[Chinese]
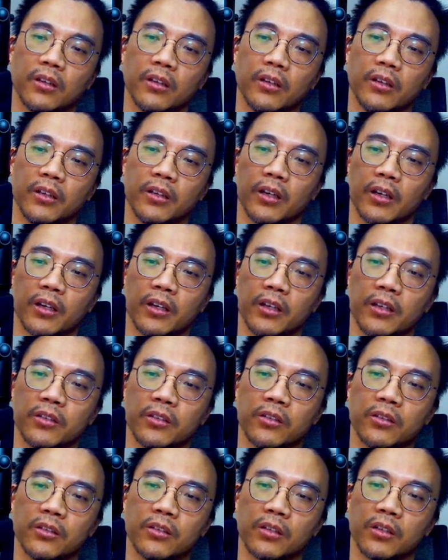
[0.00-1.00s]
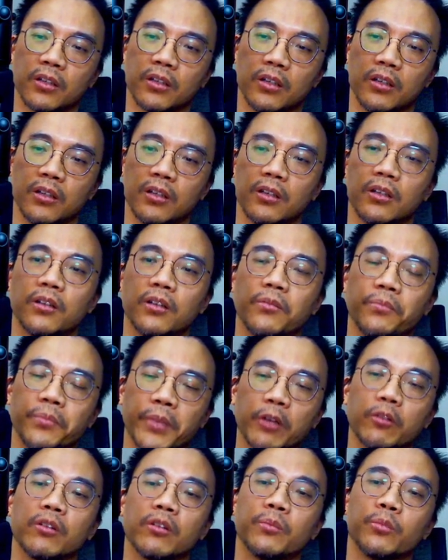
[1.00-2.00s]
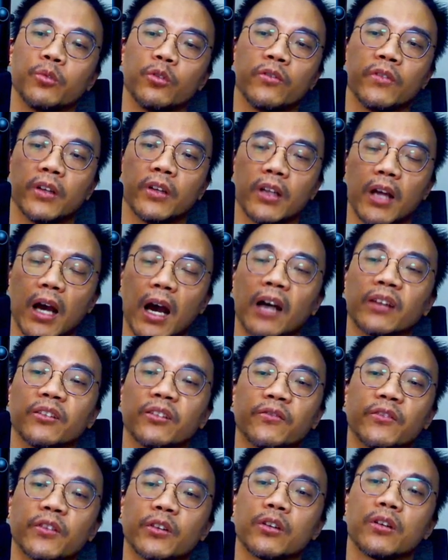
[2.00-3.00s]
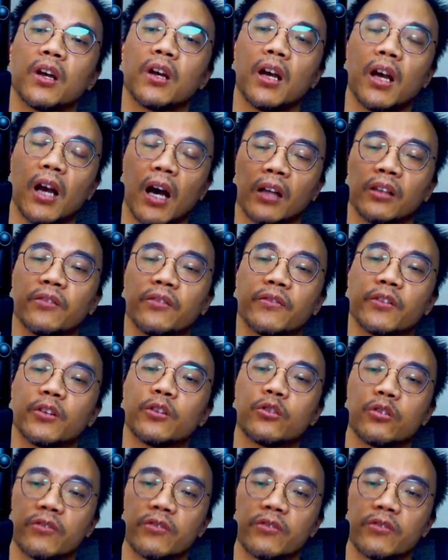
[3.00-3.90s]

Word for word: 也可以是这个边缘的部分。On the ver, on the verge of